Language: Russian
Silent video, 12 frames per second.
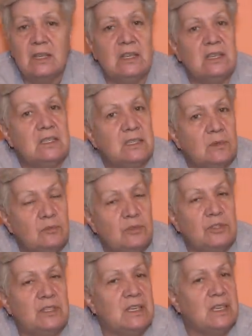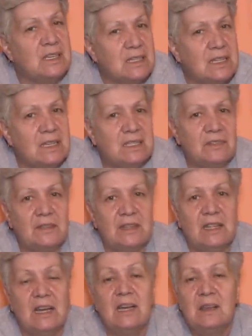И не забудьте, если есть
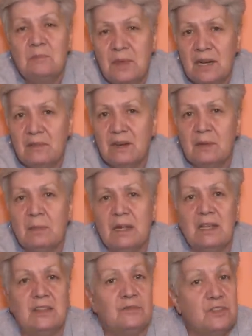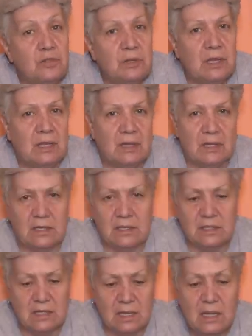вода, первых полить все-таки
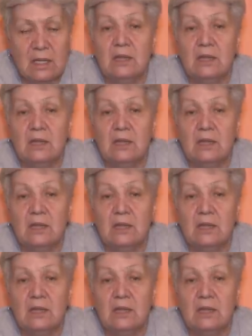нарциссы.